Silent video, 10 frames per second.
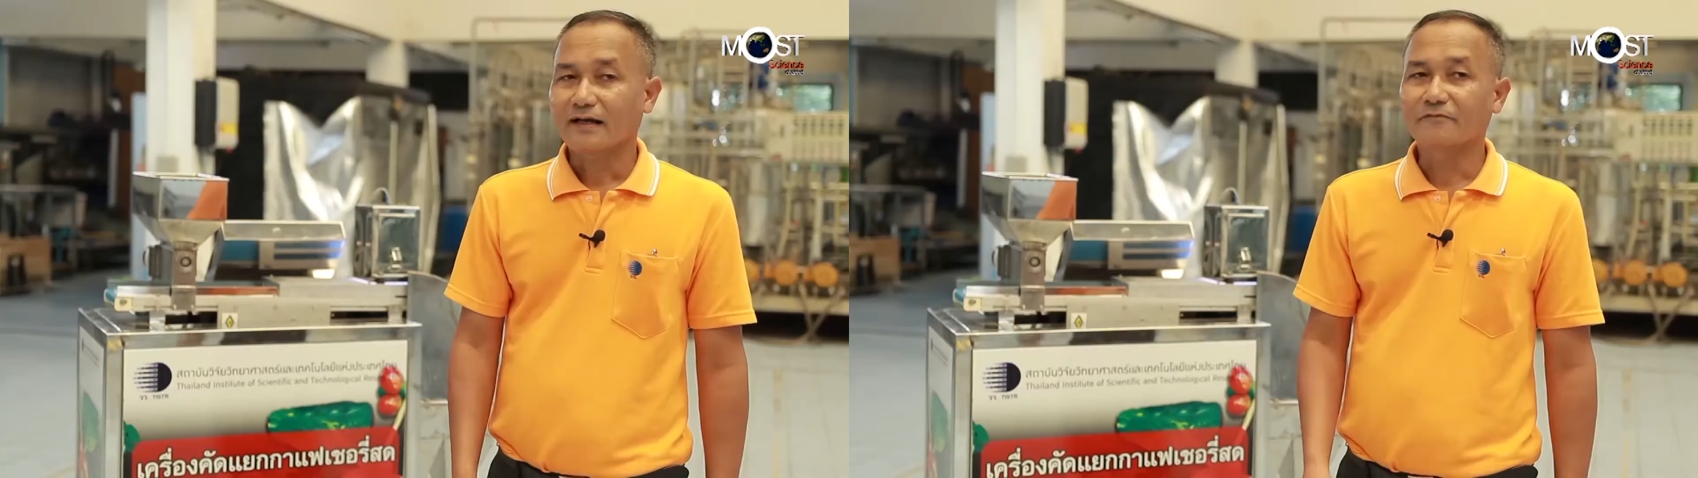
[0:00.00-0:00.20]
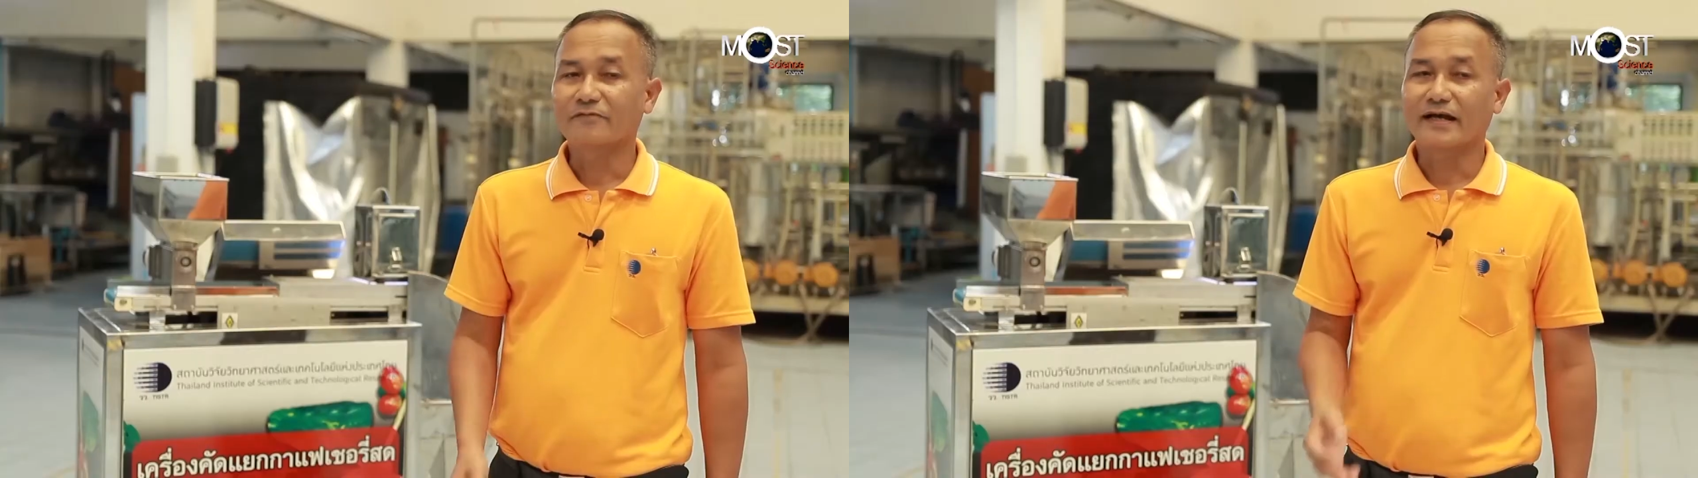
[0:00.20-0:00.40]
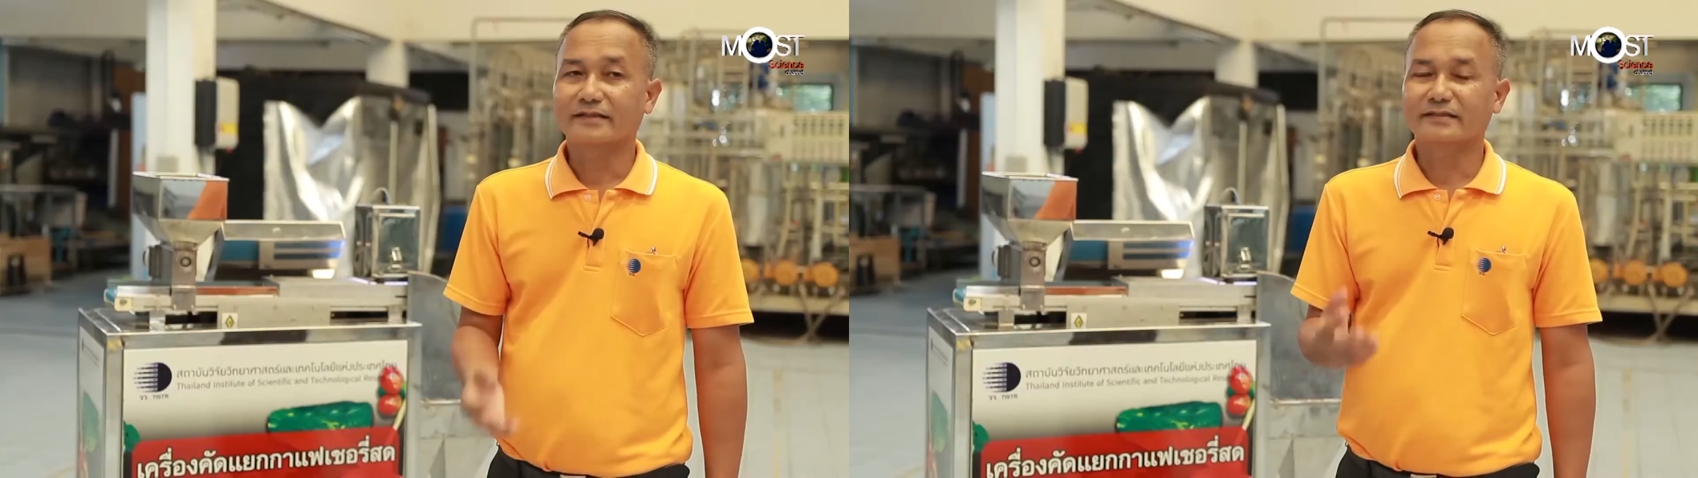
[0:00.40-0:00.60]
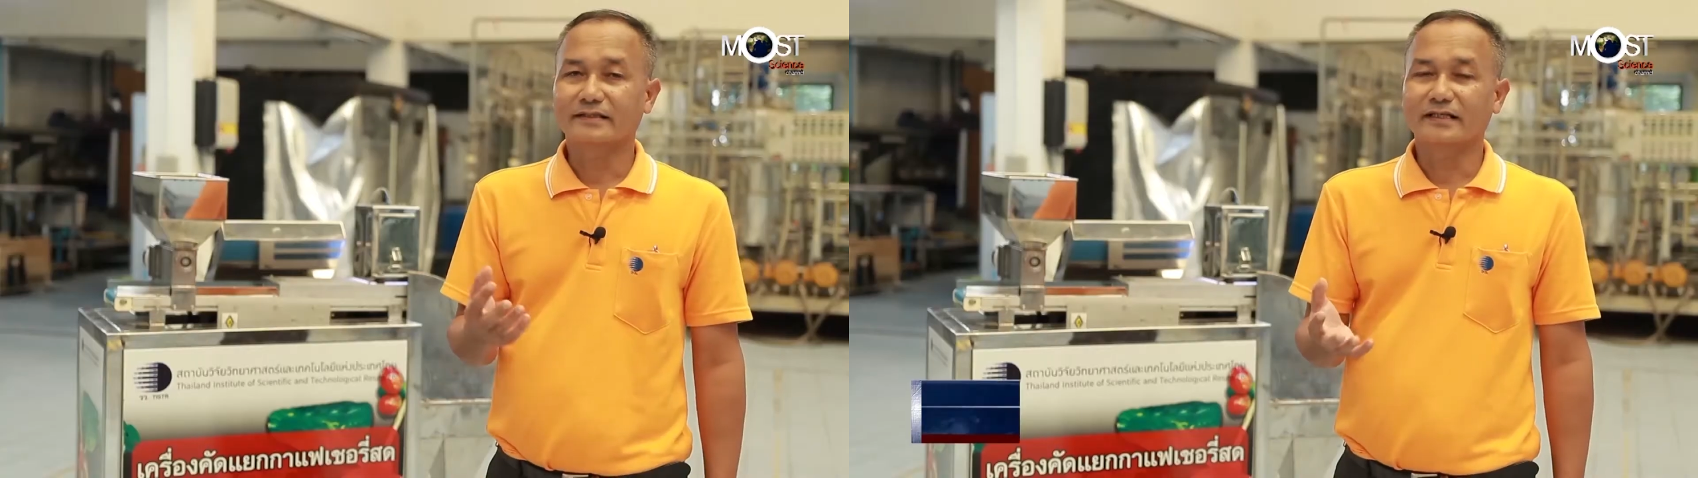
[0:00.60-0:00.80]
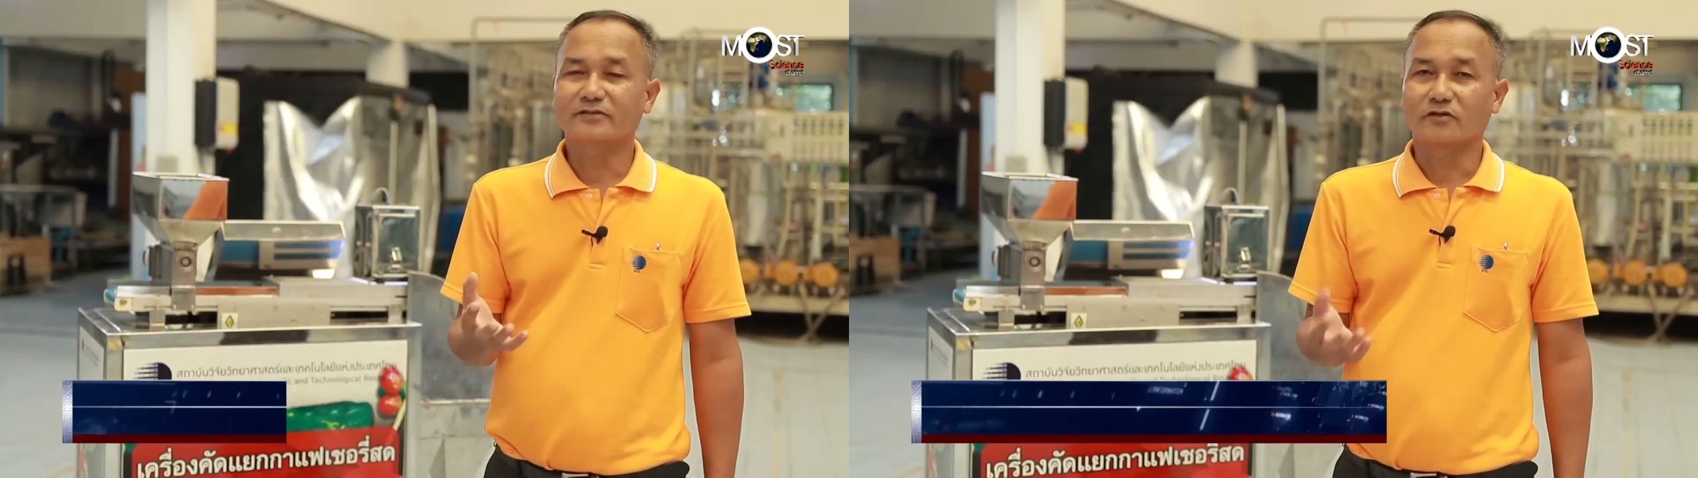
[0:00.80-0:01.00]
กาแฟเชอ
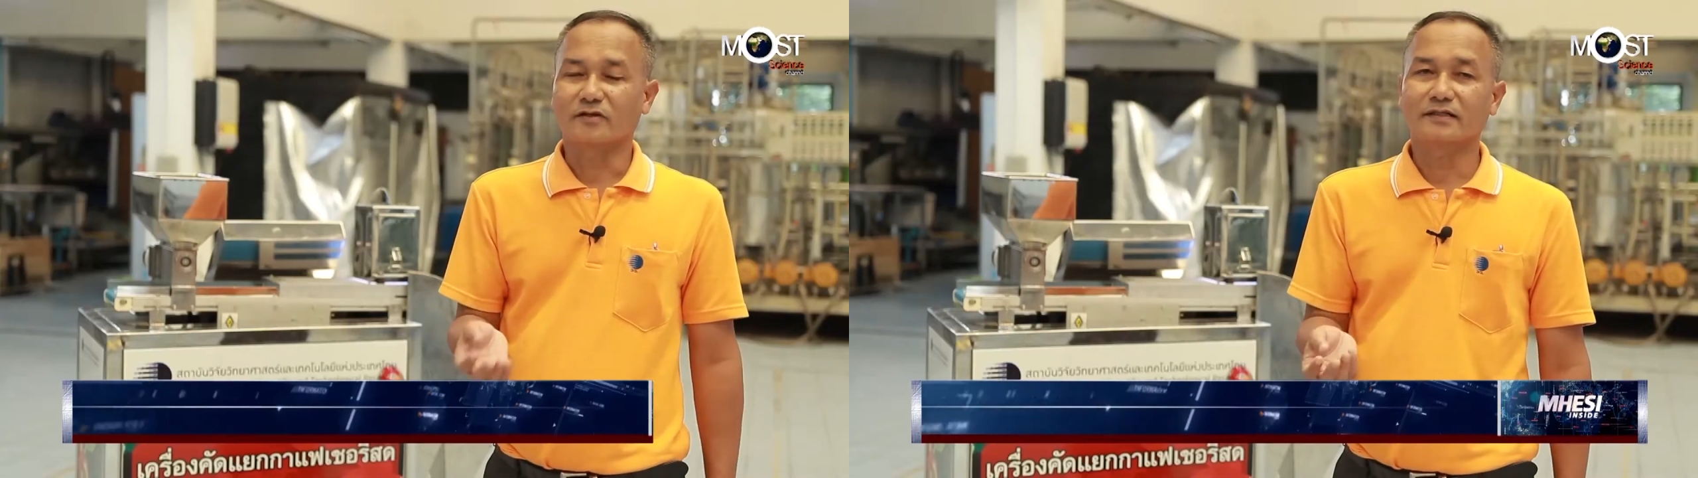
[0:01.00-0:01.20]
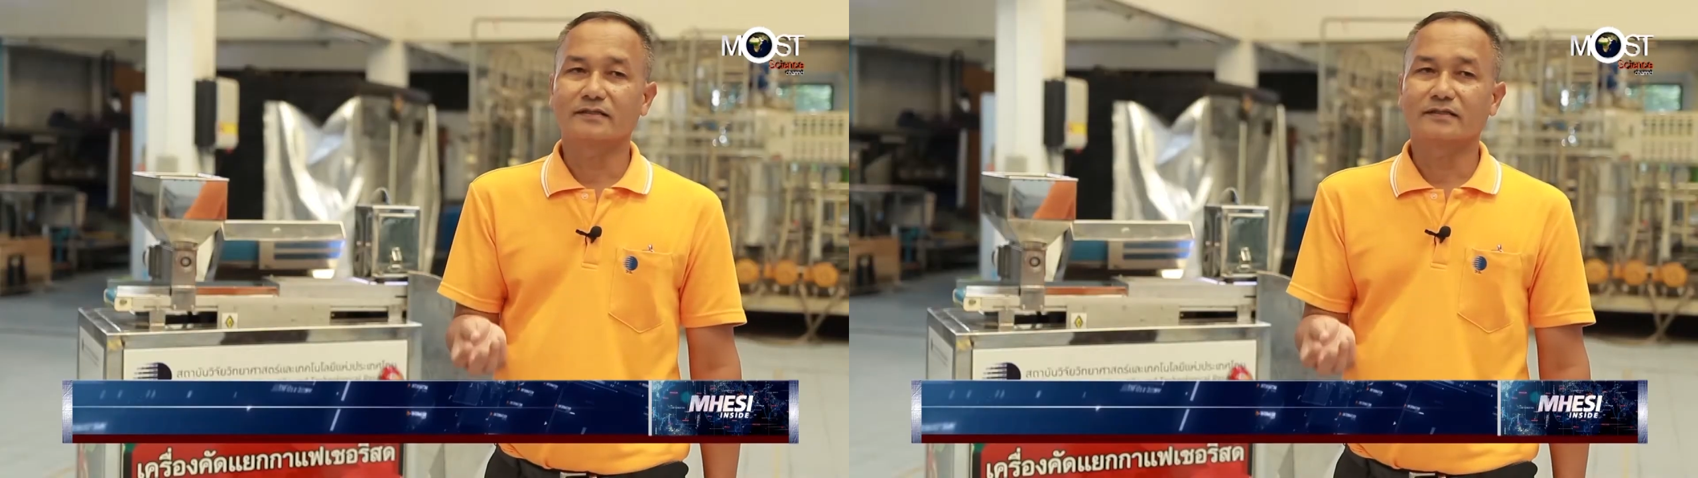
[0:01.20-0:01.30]
ร์รี่สดก็